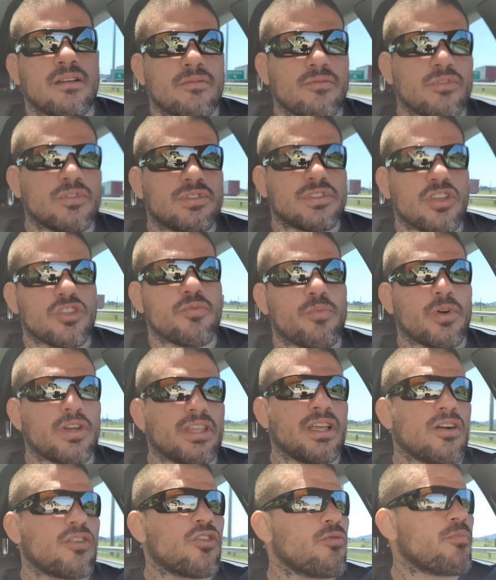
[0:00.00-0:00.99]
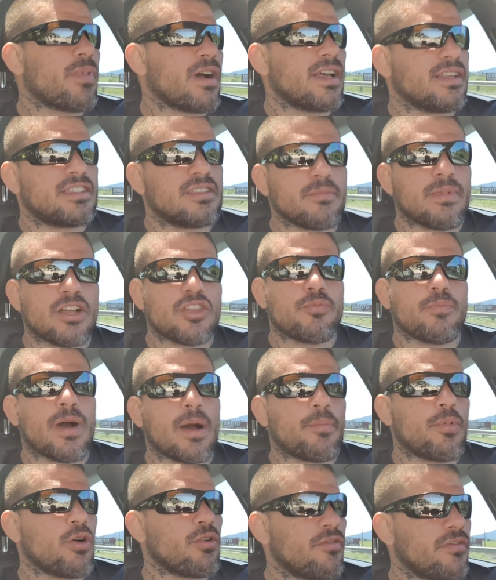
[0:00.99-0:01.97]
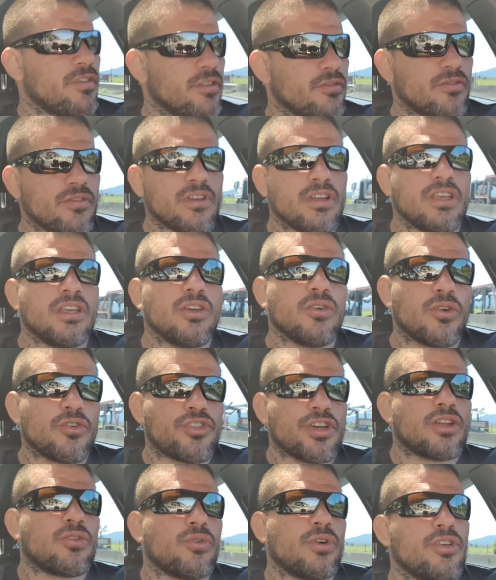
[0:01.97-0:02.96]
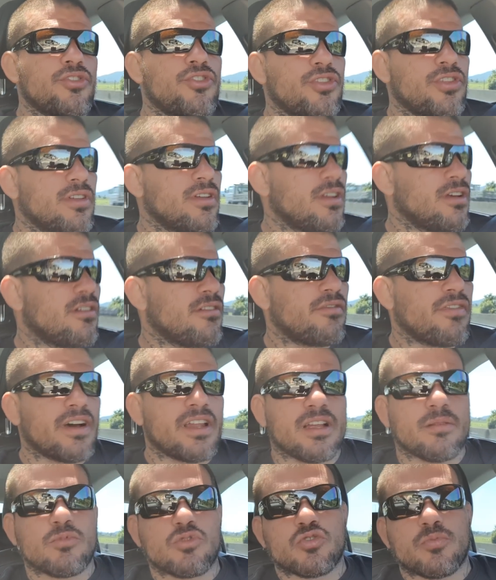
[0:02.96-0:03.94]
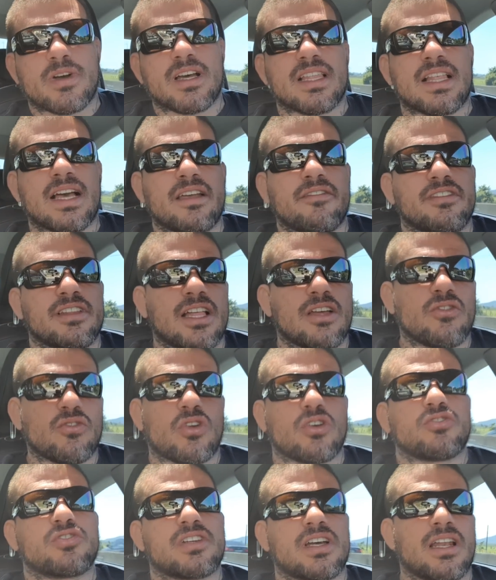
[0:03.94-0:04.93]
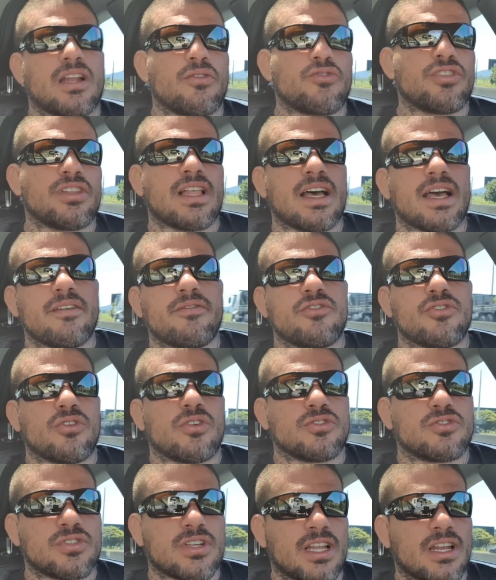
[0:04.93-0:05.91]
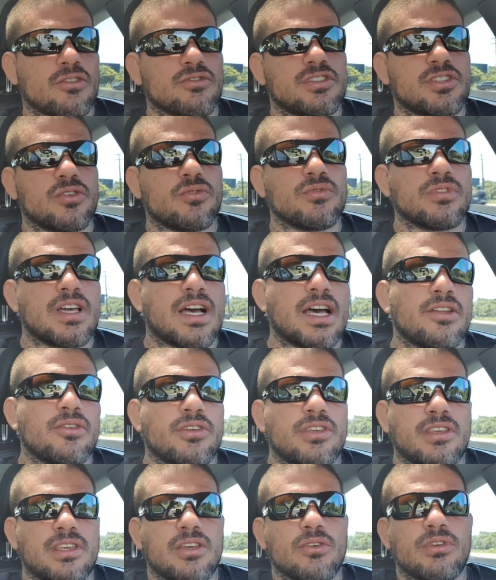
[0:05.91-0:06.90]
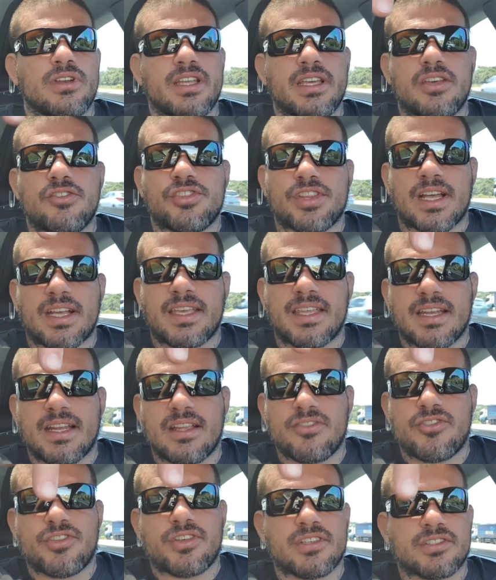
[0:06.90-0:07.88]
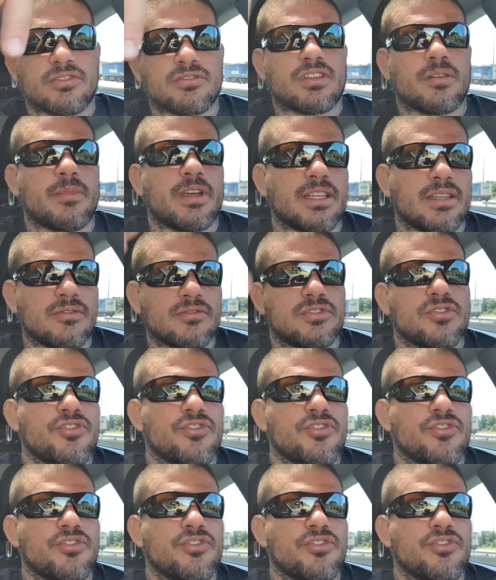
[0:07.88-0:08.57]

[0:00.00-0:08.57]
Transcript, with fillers: vocês podem acompanhar esse bate-papo ao vivo. E hoje à noite faremos uma live lá no nosso canal de lives, nosso canal secundário, que o link está aqui na descrição também. Então se